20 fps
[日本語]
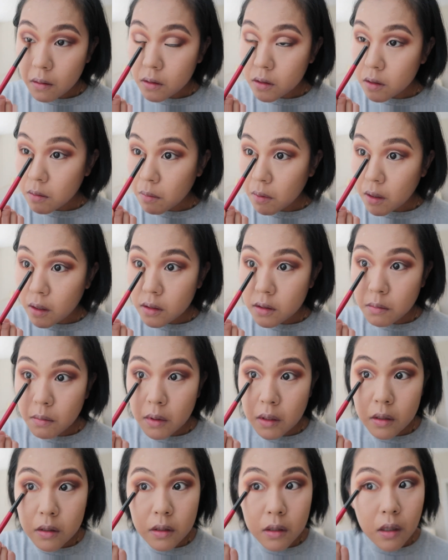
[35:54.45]
一番初
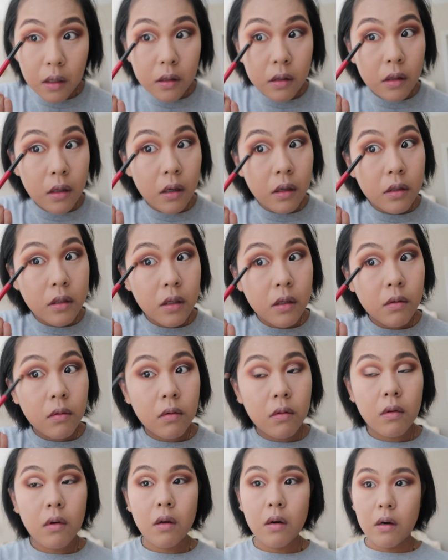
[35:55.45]
めに使った
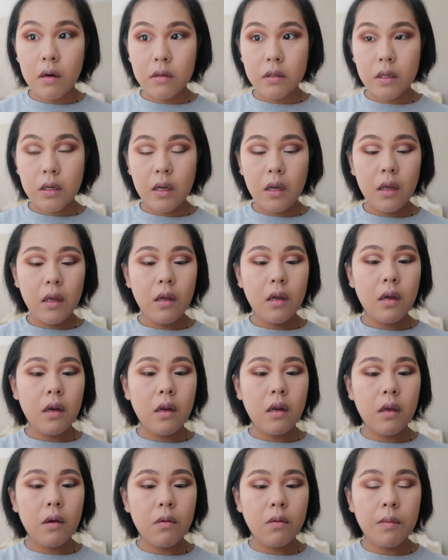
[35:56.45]
アイシャドウのカラーあるじゃない、
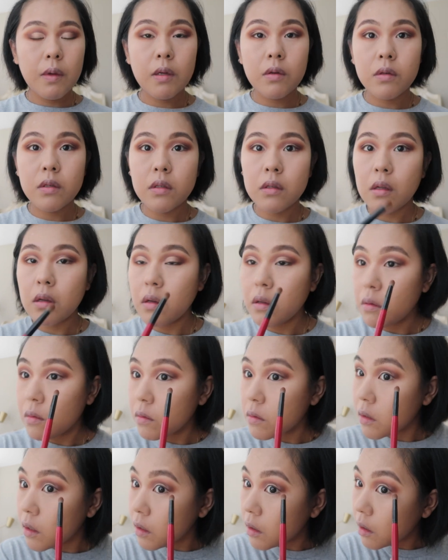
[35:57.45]
あれを目の下に
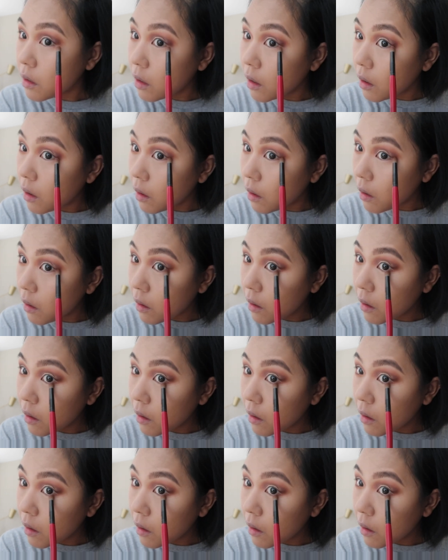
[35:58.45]
のせて。